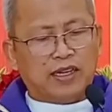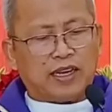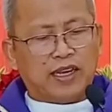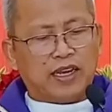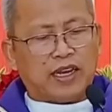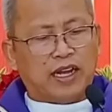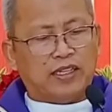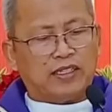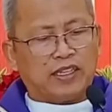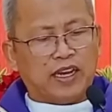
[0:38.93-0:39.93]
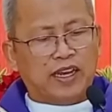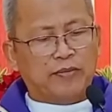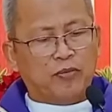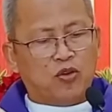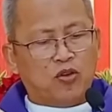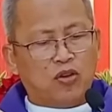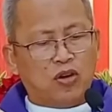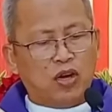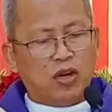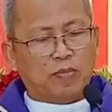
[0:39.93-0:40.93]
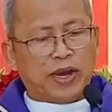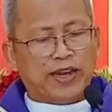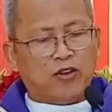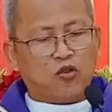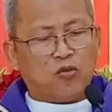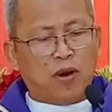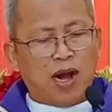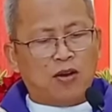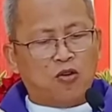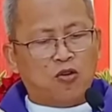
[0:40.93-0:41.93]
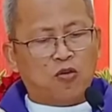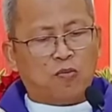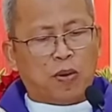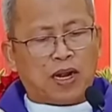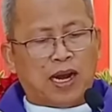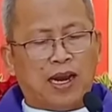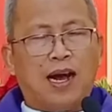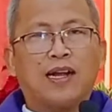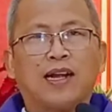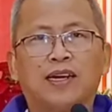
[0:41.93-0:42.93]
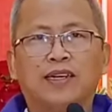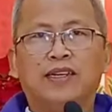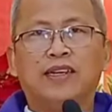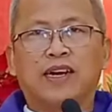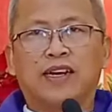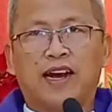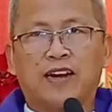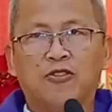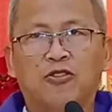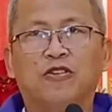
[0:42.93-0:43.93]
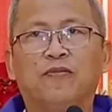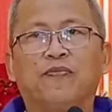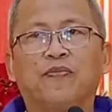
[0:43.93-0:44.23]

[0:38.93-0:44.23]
nagikan sa imong mahigugmaong pag-alagad kanako.